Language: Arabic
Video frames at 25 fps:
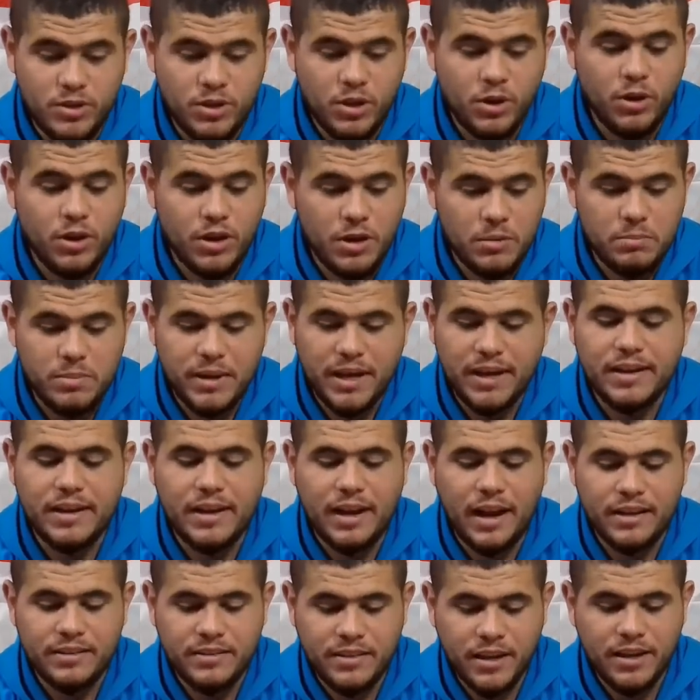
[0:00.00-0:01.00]
يعلن بأن
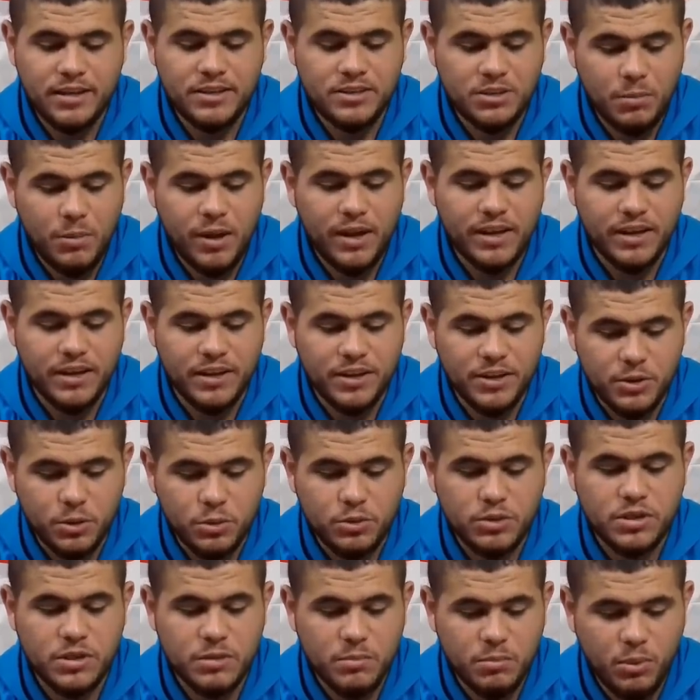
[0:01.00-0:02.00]
العداء الجامايكي
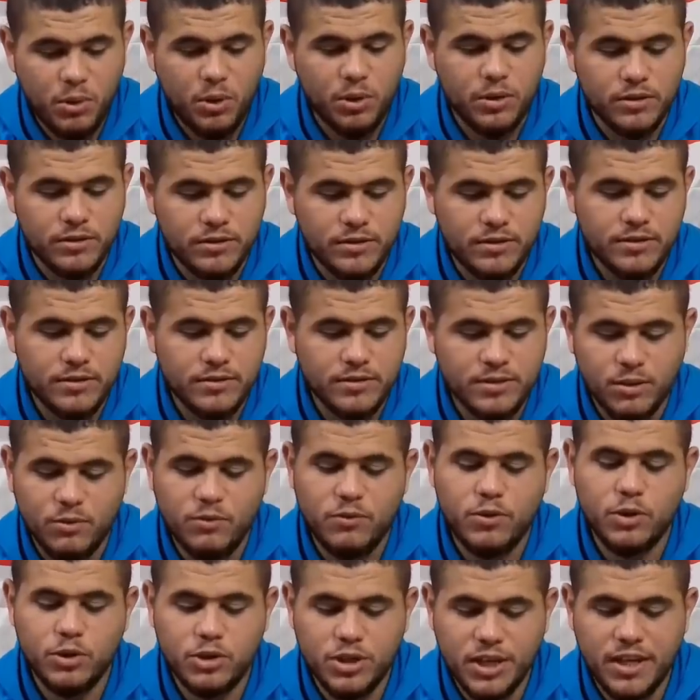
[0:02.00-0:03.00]
يوسين بولت
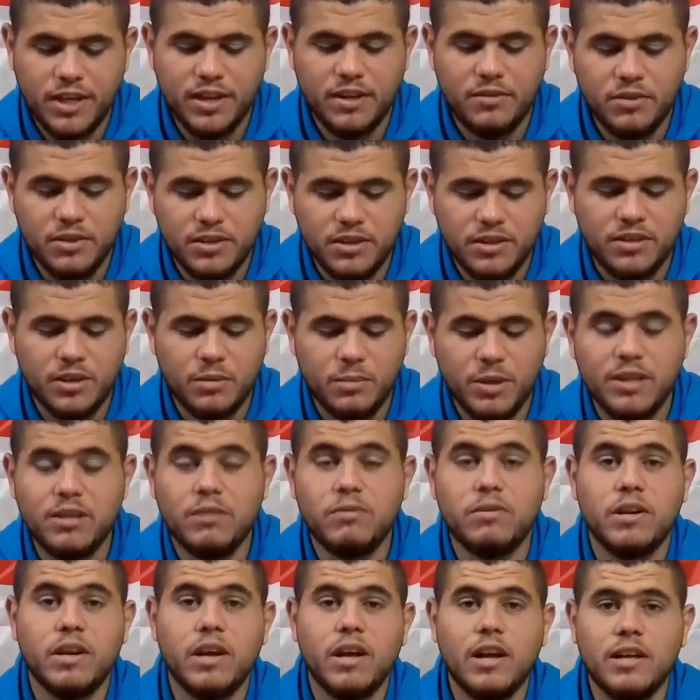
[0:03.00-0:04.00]
سوف يشارك في تدريبات
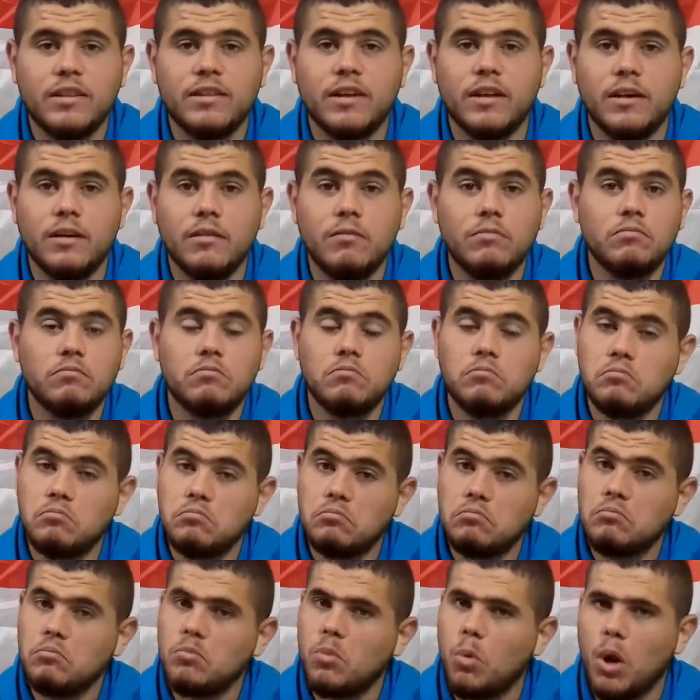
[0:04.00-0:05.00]
الفريق غدا
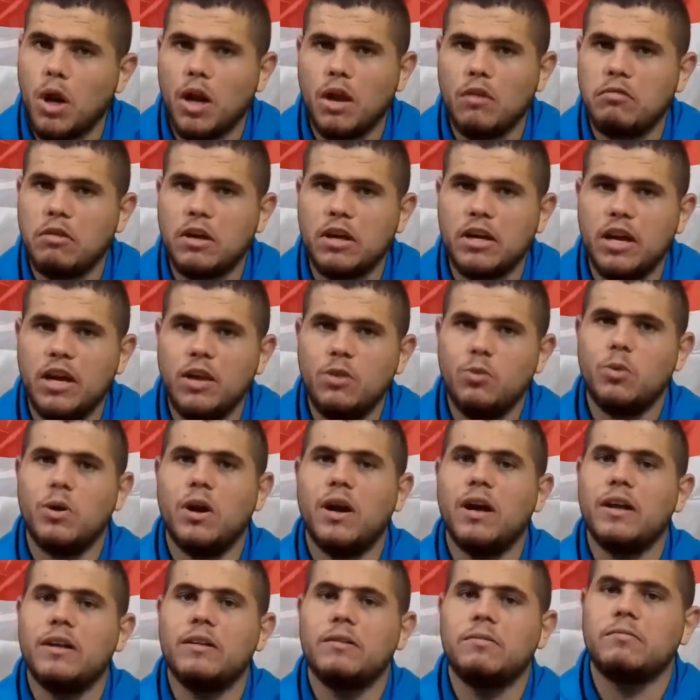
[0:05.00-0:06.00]
والله فكرة
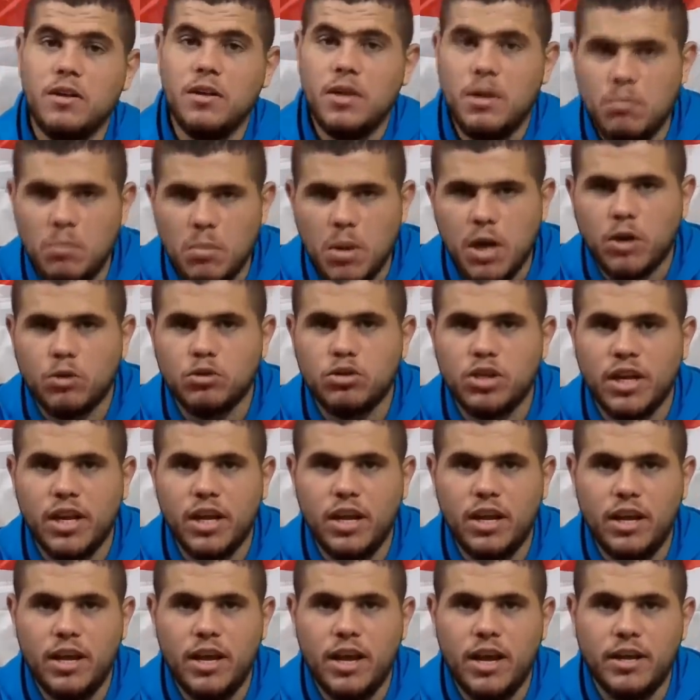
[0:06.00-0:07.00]
حلوة هاي بما انه
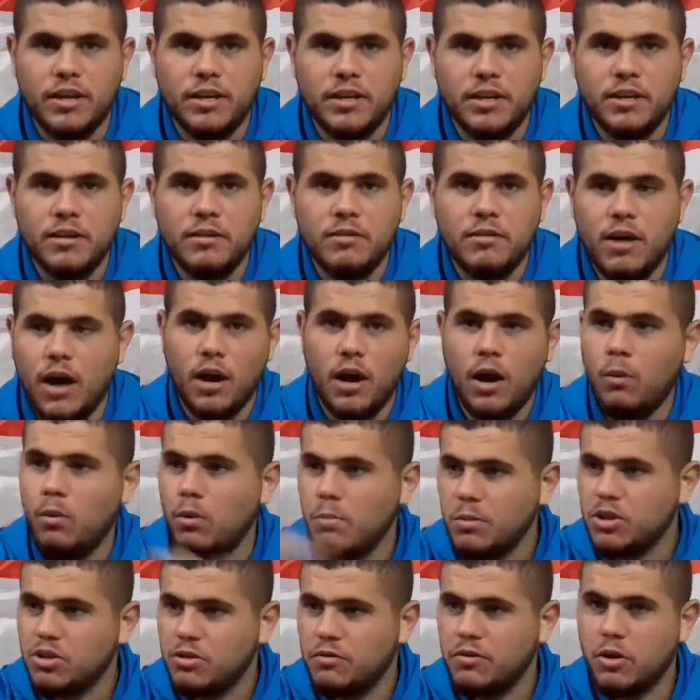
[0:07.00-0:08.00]
سريع يعني
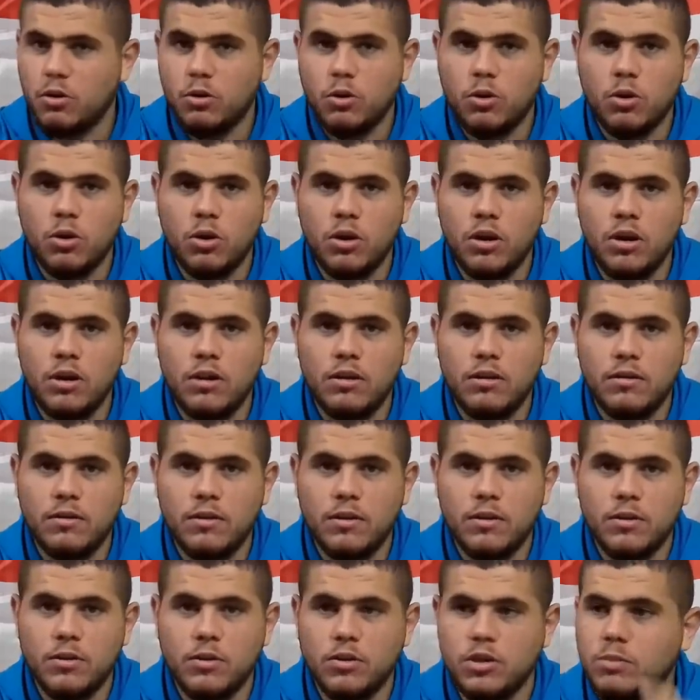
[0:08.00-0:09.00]
اول ما يجي فيك الجول
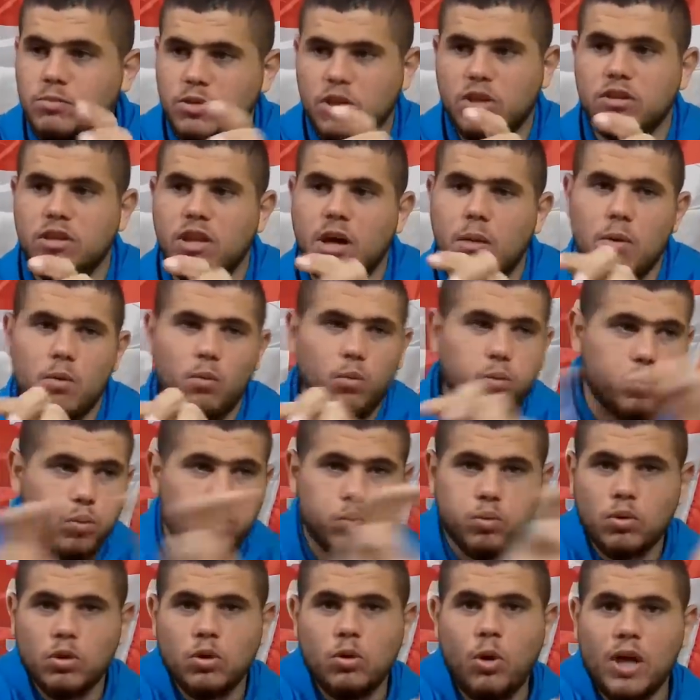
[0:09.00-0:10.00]
يمسك الطابة
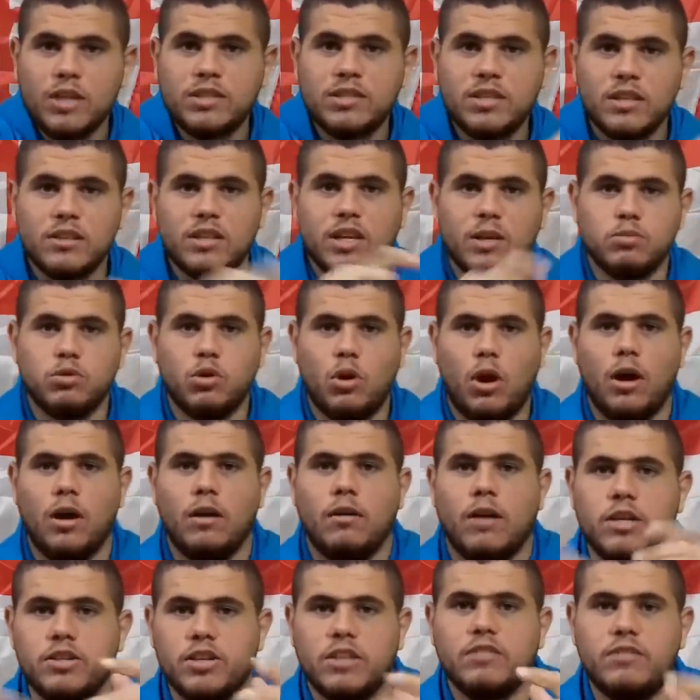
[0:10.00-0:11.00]
يروح على السنتر
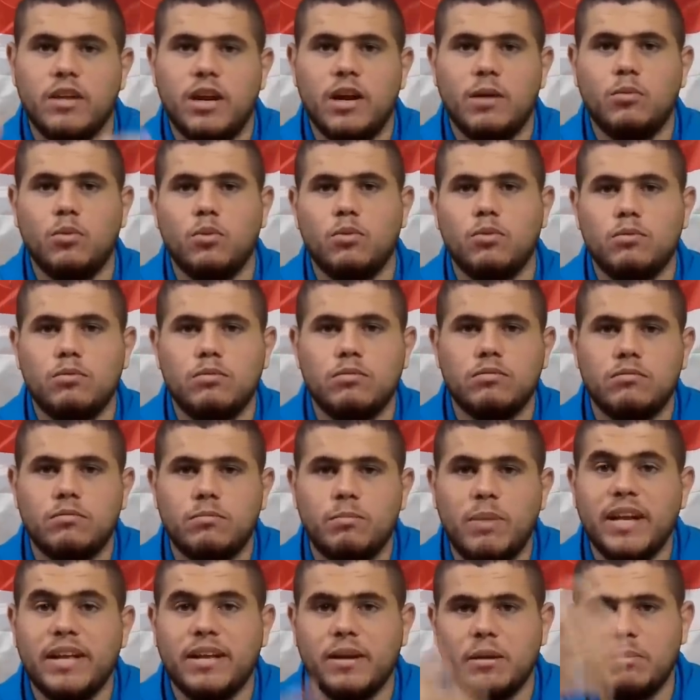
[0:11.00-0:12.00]
بسرعة عشان تلعبوا
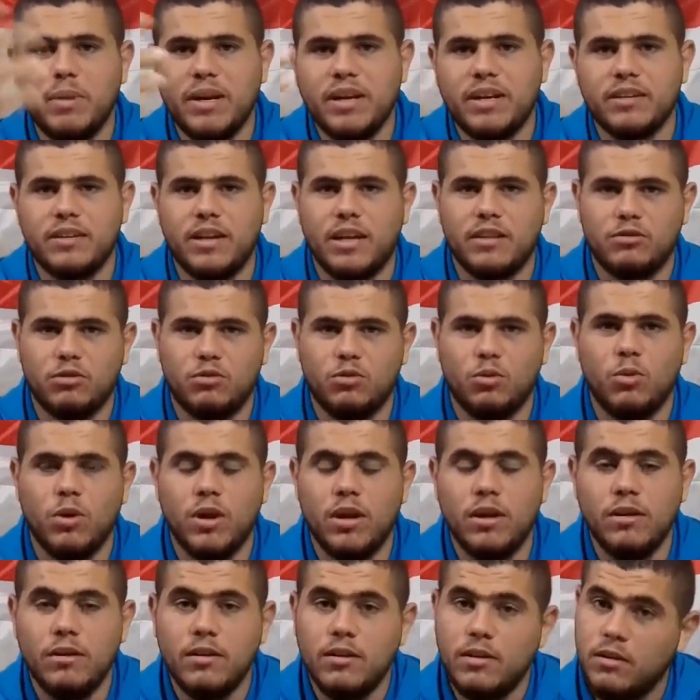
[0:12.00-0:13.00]
بلكن بلكن حطوا
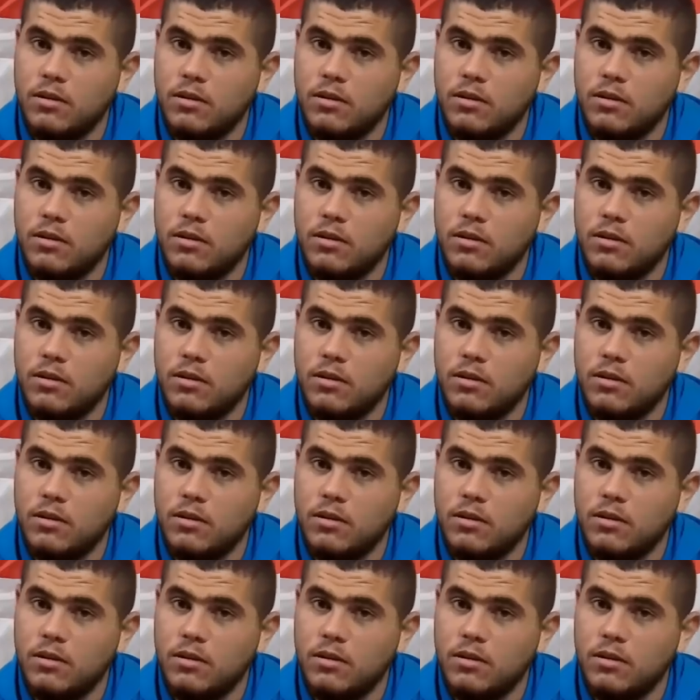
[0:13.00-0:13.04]
جوال